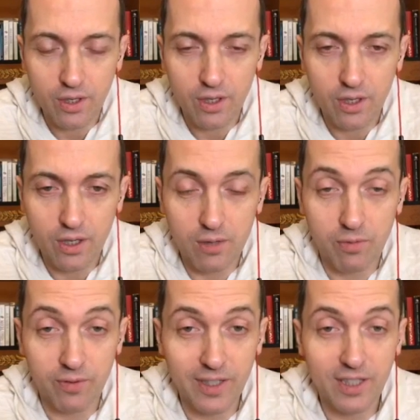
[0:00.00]
А,
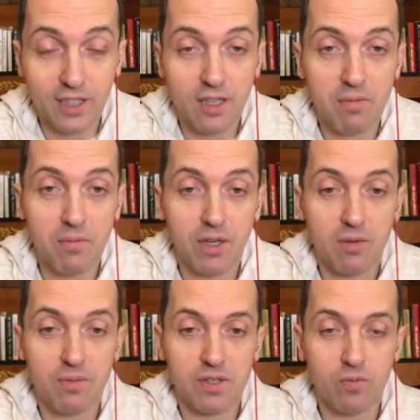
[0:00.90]
бывают иногда помехи
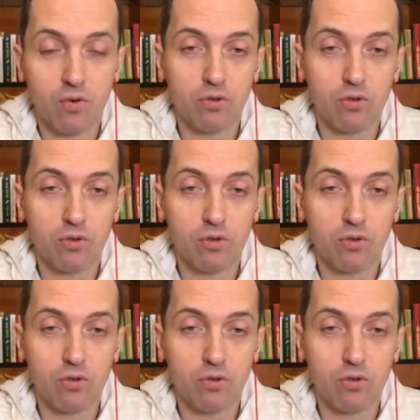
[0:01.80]
по звуку,